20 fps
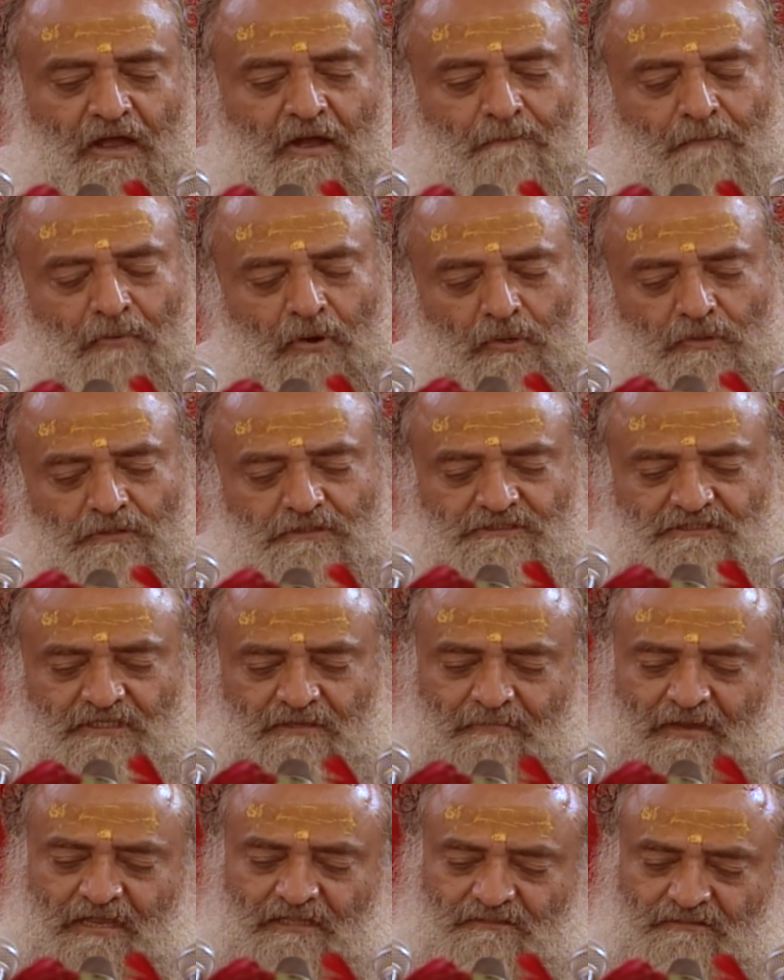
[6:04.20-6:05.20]
का बहुत
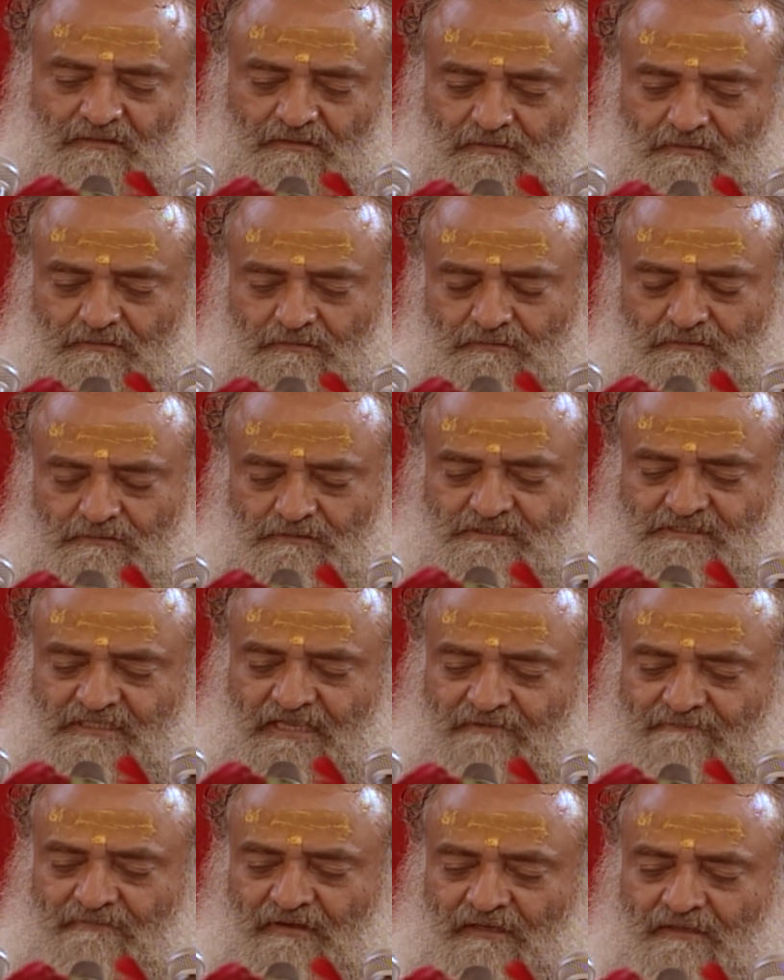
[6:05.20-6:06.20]
समय तक
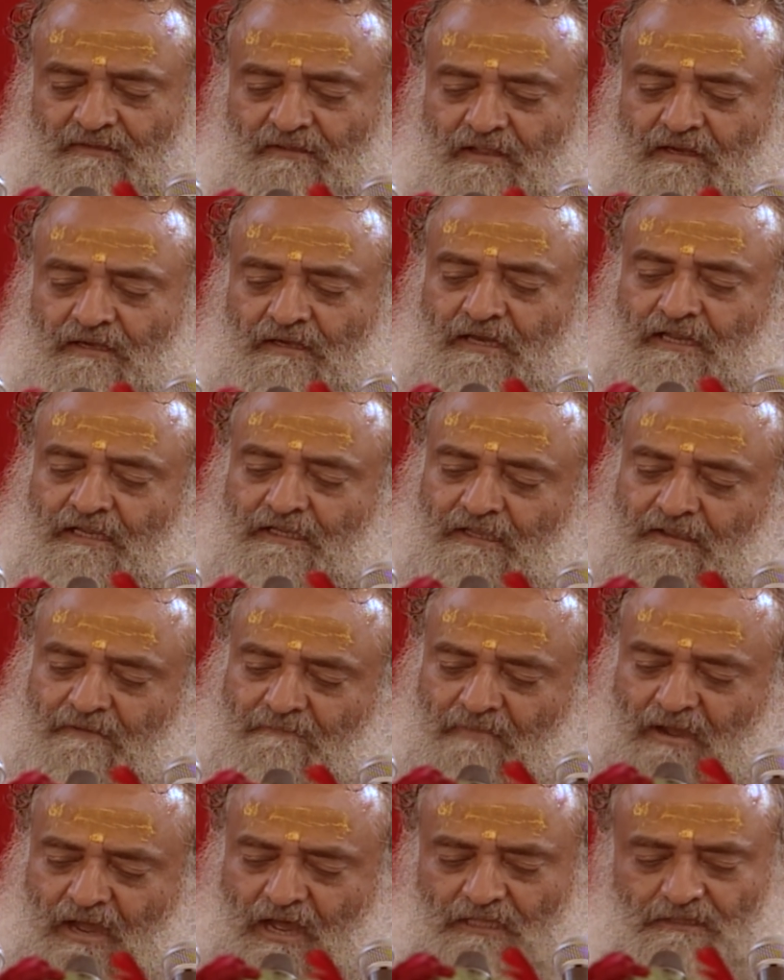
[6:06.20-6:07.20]
सेवन करने के
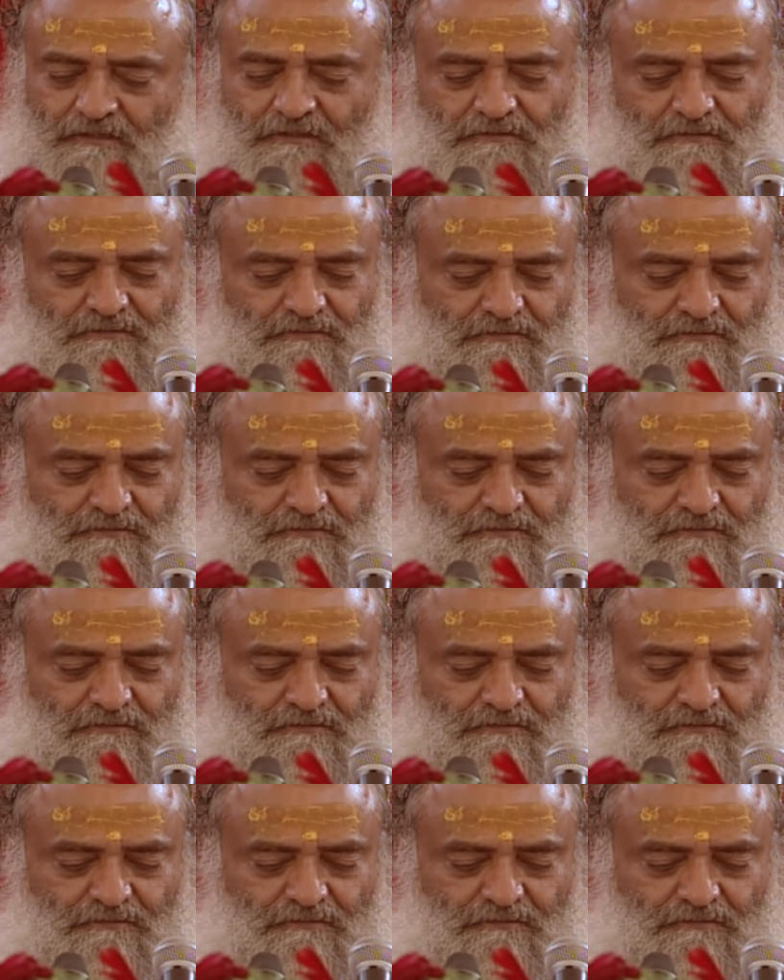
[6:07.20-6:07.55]
बाद